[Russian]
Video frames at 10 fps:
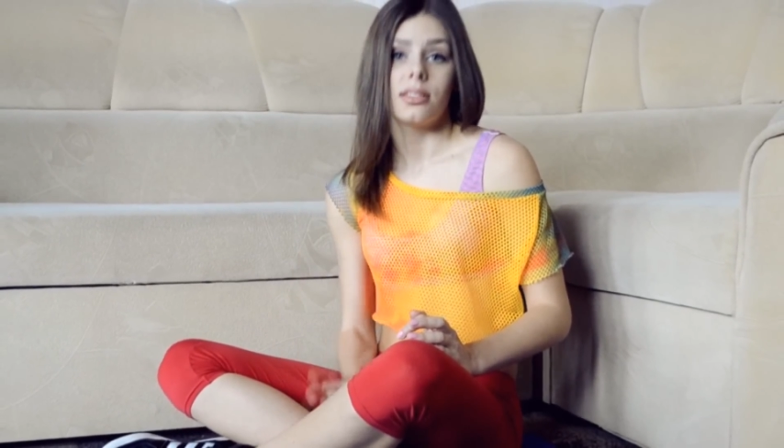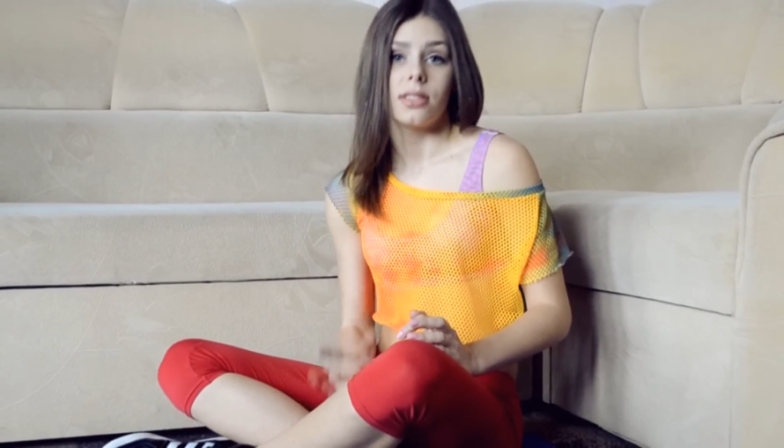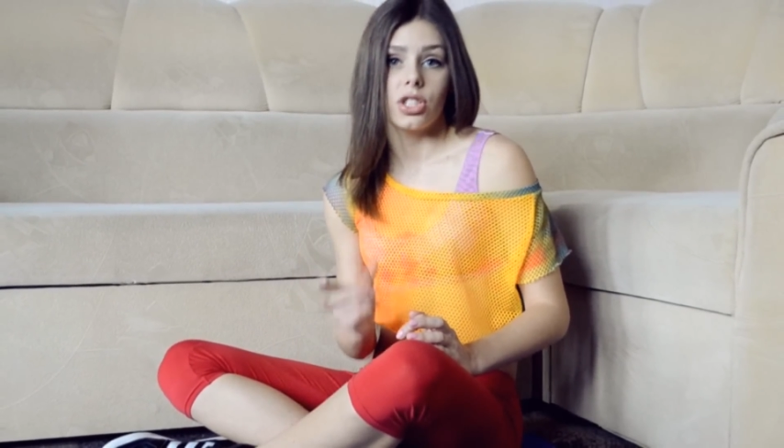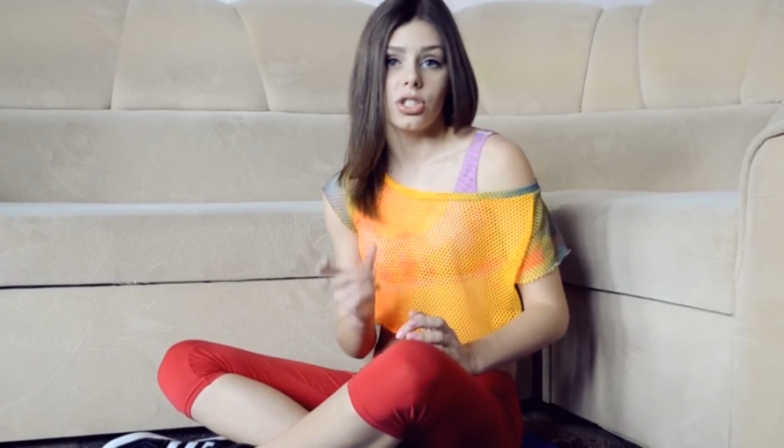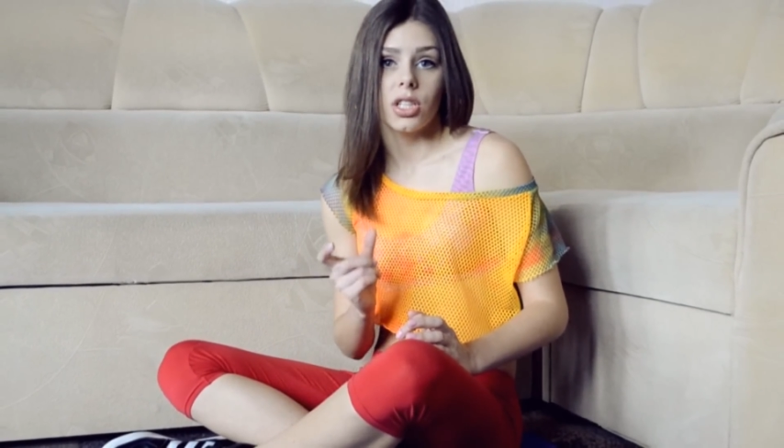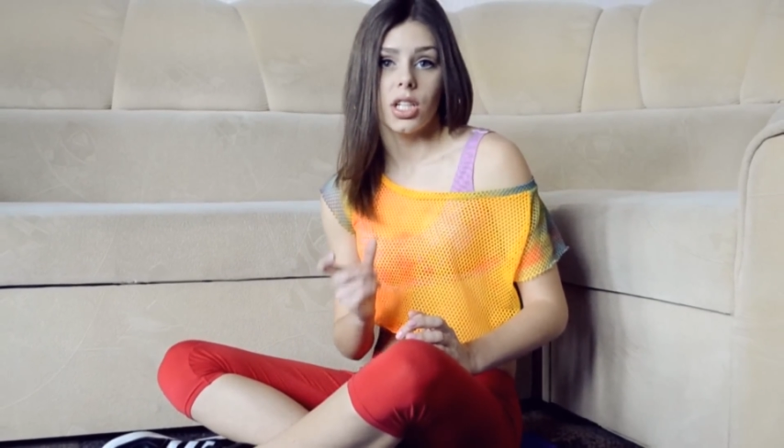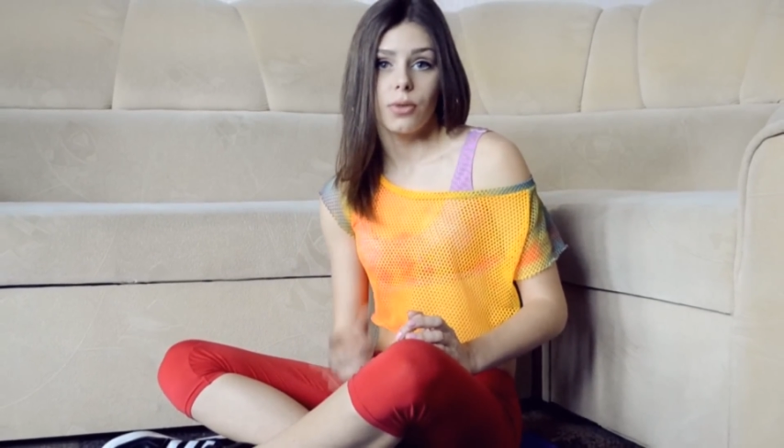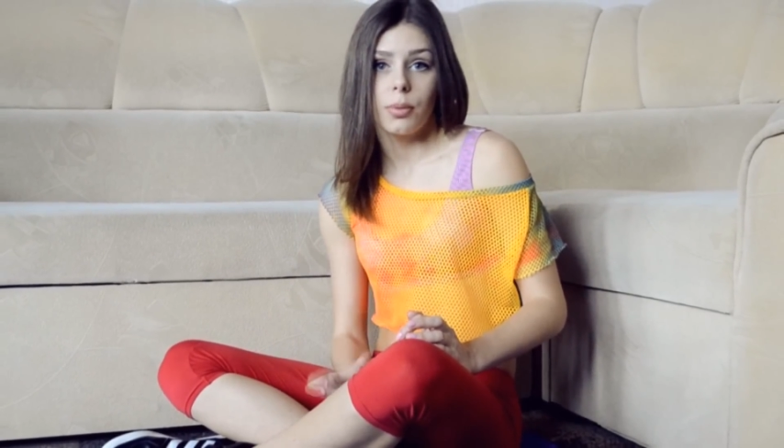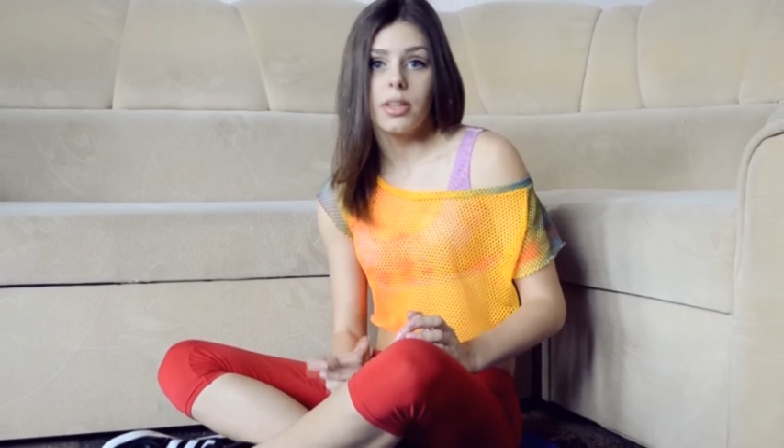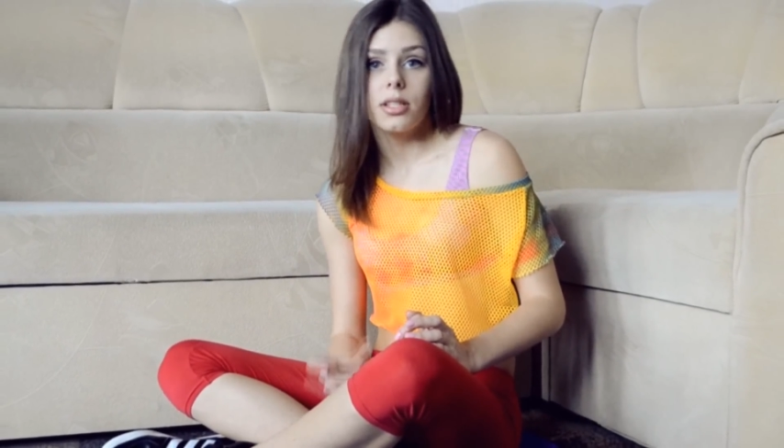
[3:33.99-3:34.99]
вашей
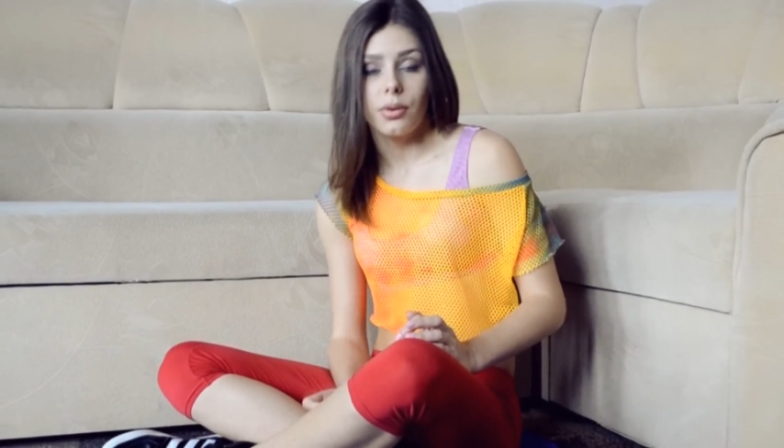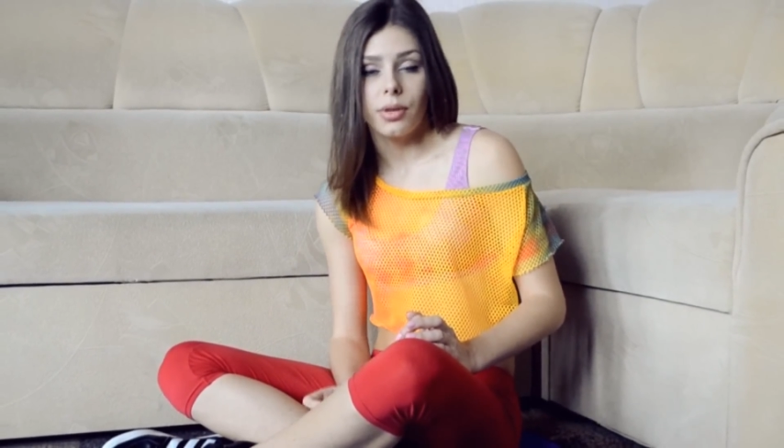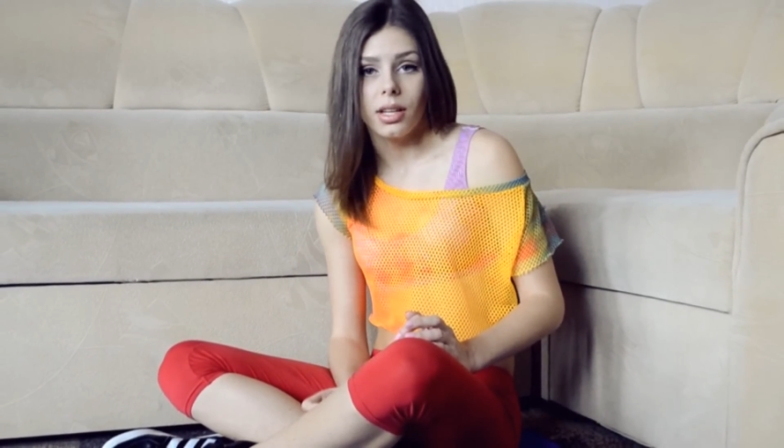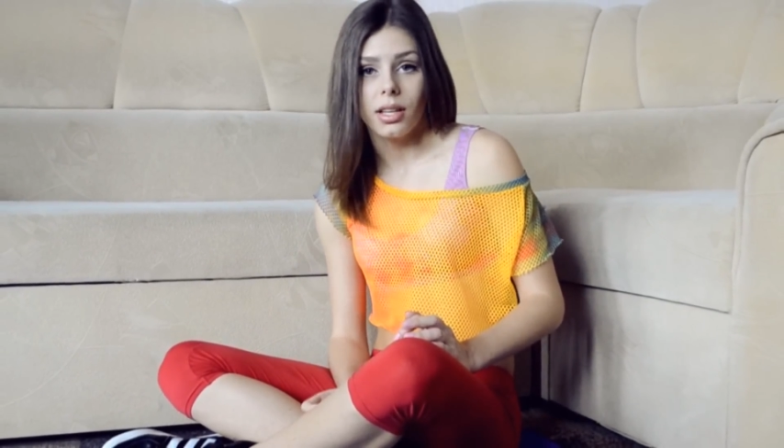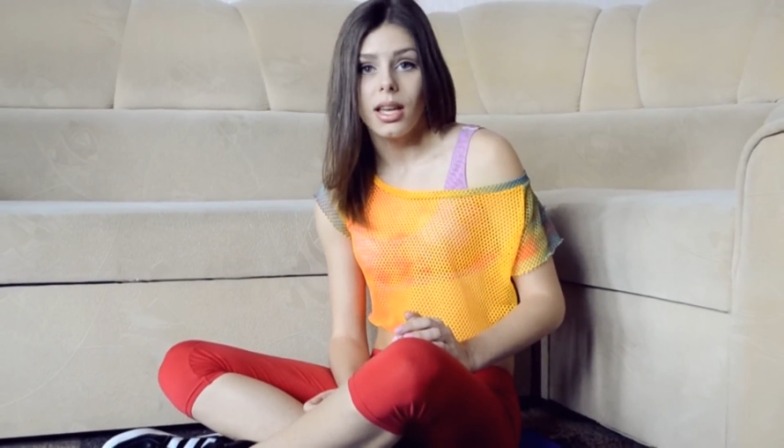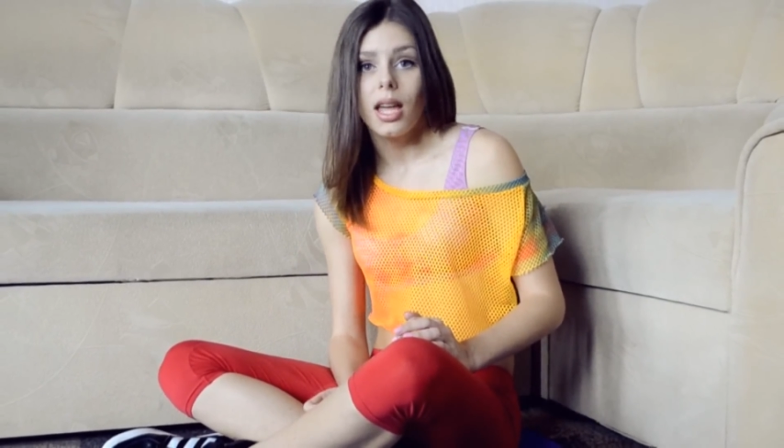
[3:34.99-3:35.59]
жировой прослойкой.